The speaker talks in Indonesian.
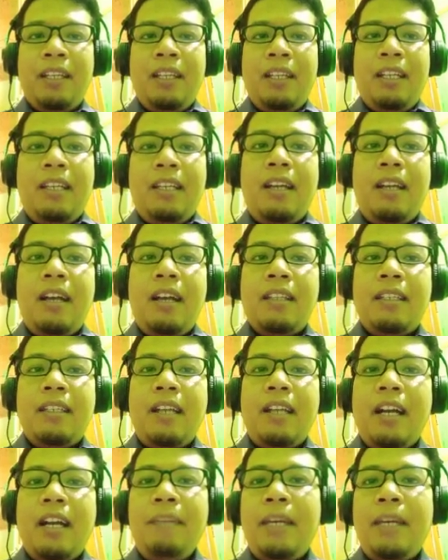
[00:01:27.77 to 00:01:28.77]
Nah,
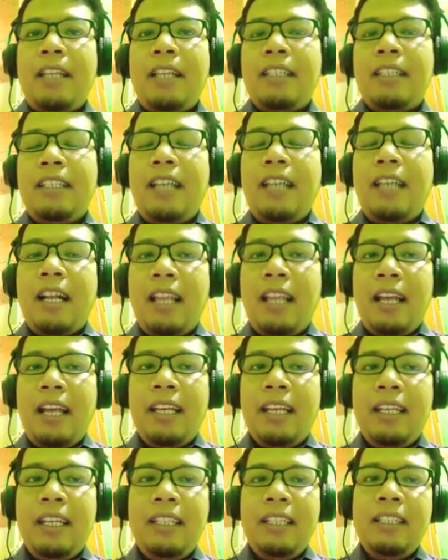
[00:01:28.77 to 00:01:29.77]
sedangkan pada sisi yang
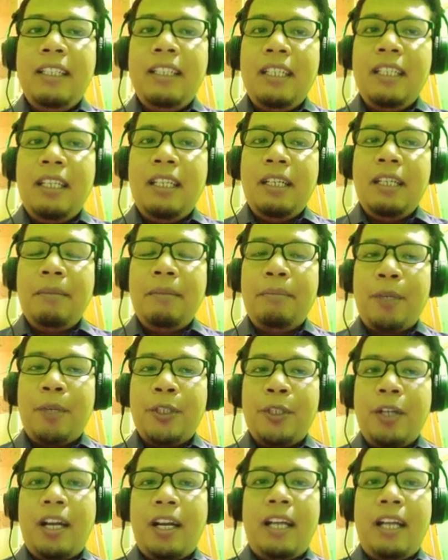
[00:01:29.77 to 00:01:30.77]
lain di
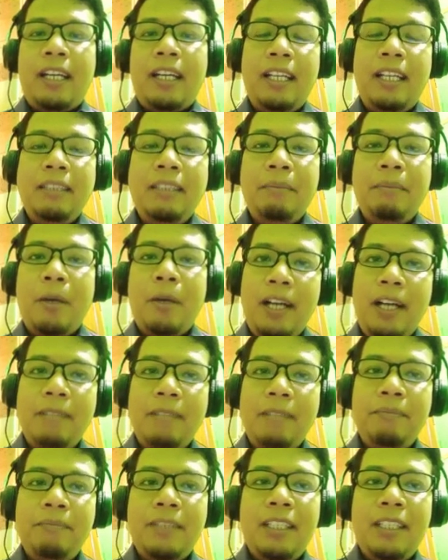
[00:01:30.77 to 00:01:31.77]
pojok kanan bawah
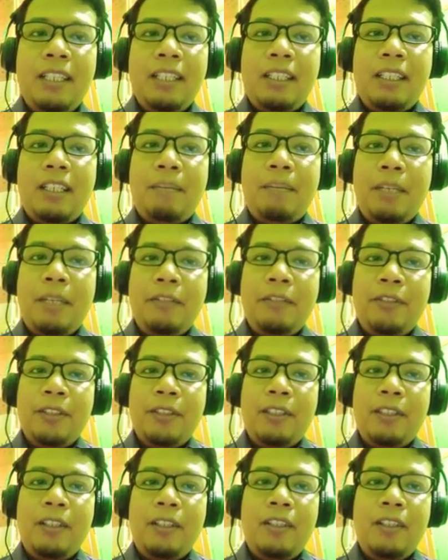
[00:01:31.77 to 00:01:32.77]
terdapat
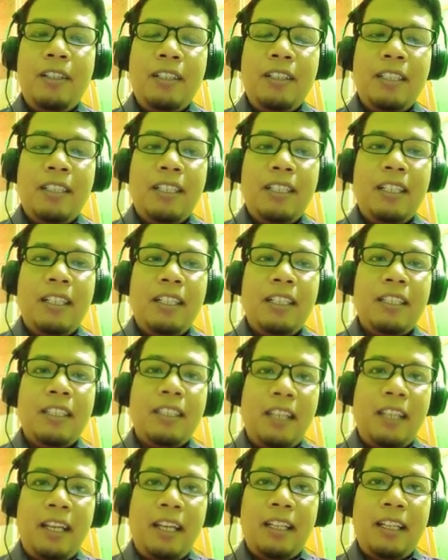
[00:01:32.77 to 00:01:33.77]
foto
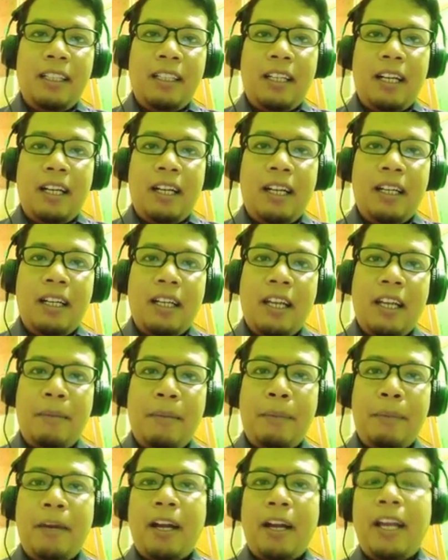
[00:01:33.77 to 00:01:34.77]
style gaya
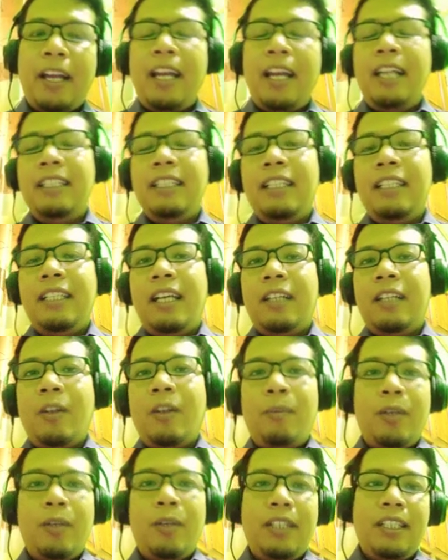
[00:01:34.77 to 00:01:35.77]
berpakaian
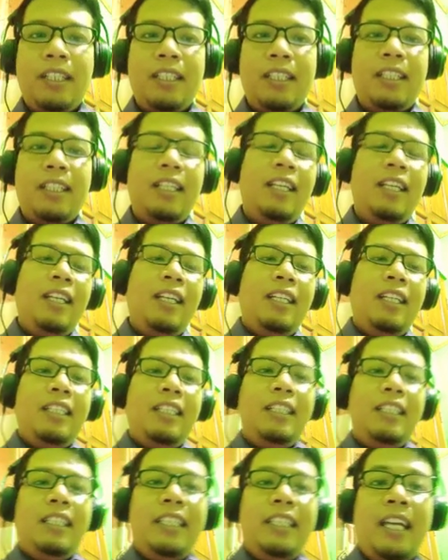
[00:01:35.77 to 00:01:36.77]
atau
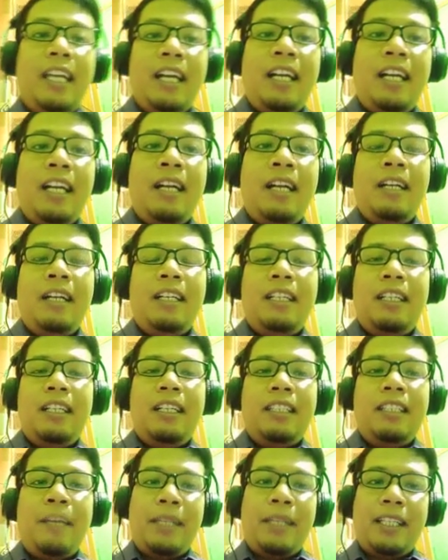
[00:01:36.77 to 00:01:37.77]
modisnya
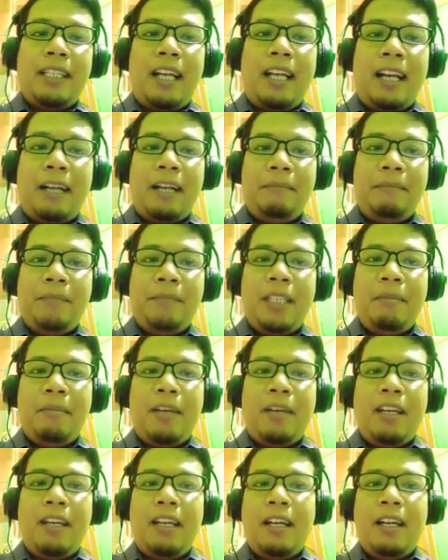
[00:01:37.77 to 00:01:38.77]
uh, zaman sekarang, di
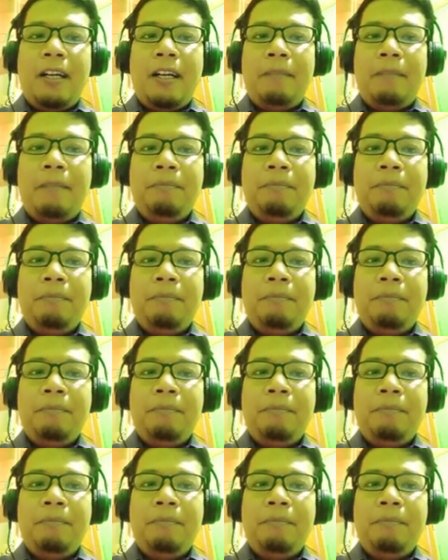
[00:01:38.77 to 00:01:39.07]
mana